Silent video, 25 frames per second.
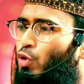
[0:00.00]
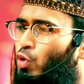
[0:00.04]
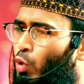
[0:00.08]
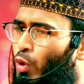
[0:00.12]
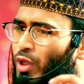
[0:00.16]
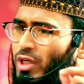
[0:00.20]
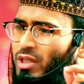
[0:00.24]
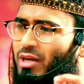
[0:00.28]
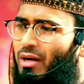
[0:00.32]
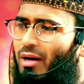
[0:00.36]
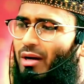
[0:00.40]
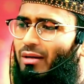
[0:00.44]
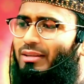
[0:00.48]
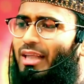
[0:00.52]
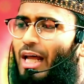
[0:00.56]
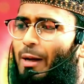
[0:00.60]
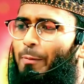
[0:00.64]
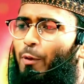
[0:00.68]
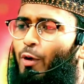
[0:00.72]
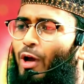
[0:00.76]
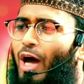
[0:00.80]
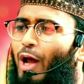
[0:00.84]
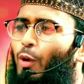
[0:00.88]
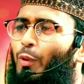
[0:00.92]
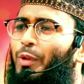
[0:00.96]
টুইটার
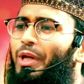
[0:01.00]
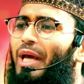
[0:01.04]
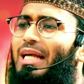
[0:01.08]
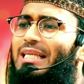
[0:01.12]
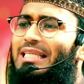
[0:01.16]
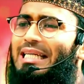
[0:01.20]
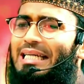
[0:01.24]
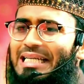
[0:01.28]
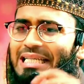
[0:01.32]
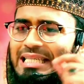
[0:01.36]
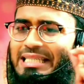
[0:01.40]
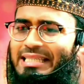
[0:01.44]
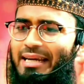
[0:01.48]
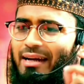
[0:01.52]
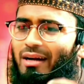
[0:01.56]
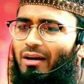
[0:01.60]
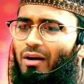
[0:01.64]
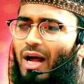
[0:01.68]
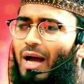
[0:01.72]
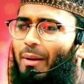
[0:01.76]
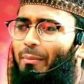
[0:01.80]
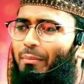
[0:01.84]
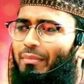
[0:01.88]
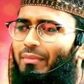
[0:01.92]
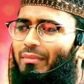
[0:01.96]
তারপরে আরও কী আছে
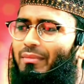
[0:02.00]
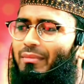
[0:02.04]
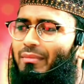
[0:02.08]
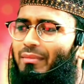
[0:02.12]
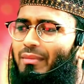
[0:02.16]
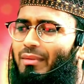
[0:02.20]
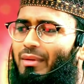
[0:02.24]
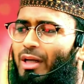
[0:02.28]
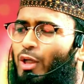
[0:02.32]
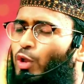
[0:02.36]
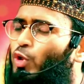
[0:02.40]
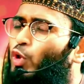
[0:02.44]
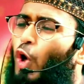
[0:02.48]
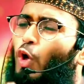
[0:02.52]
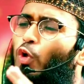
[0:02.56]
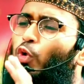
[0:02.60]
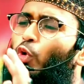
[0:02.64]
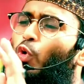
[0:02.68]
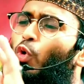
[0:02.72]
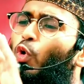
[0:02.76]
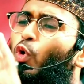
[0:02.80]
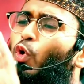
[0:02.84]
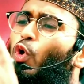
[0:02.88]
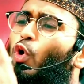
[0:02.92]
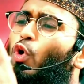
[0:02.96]
ইনস্টাগ্রাম
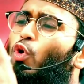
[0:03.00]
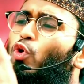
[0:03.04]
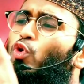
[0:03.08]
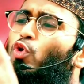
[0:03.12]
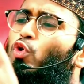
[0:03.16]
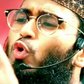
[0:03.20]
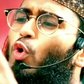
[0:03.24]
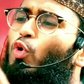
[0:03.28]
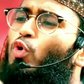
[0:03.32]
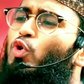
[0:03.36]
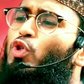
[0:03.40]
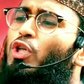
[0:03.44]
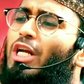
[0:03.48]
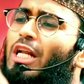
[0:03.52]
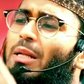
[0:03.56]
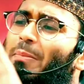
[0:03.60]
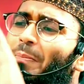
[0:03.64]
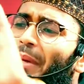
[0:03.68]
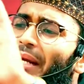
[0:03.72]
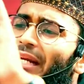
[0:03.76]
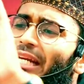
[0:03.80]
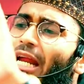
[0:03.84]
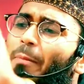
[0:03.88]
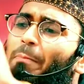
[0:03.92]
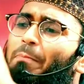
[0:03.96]
যতগুলো সোশ্যাল
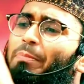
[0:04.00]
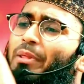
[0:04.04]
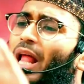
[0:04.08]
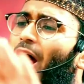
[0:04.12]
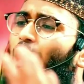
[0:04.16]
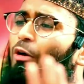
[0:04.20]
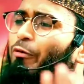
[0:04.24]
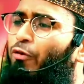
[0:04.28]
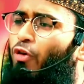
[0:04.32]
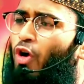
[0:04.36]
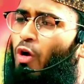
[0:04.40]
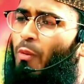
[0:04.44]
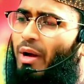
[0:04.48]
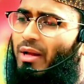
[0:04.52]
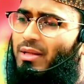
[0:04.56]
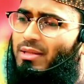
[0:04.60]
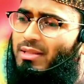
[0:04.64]
মিডিয়া প্ল্যাটফর্ম